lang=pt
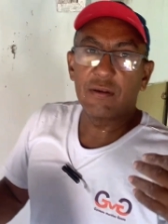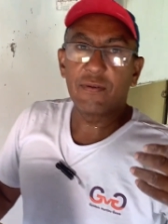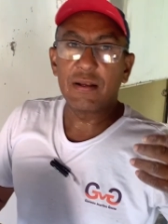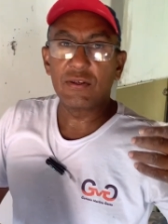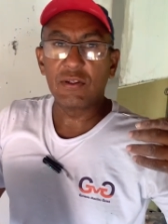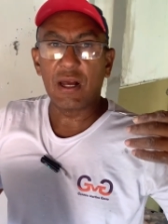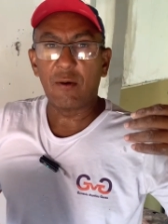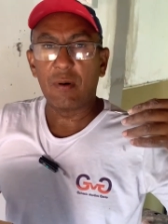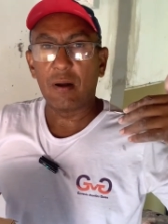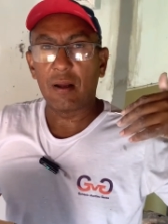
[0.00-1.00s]
ele vai te dar
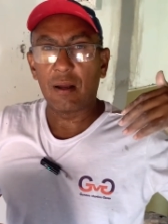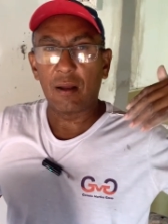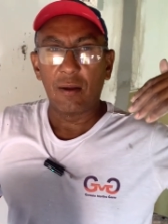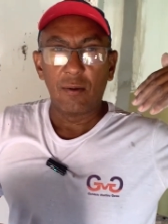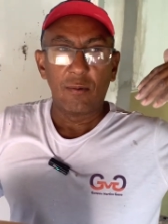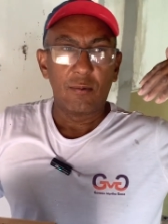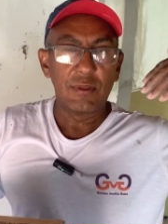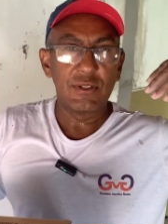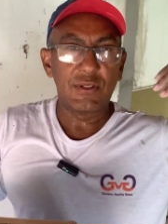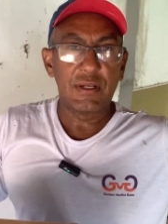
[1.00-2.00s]
uma, uma
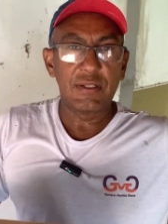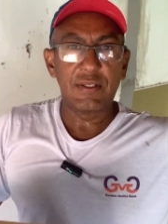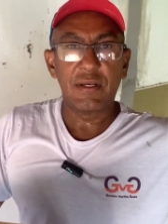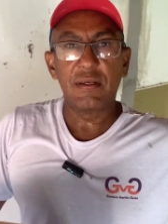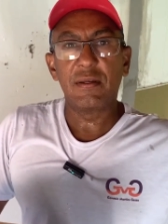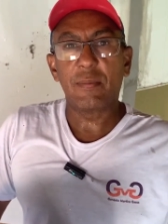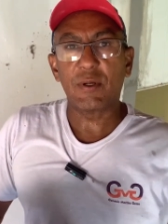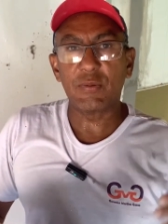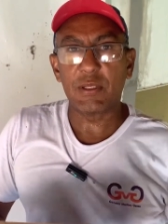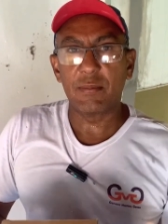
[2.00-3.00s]
distância aí de
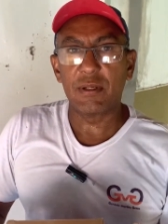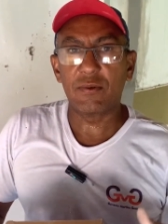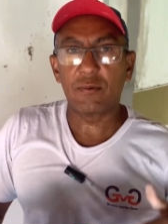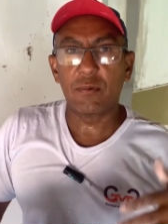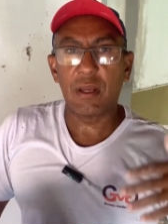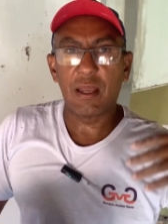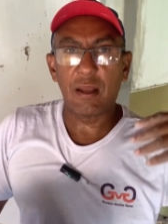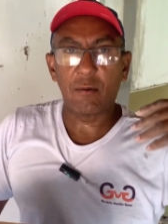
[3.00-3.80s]
aproximadamente é,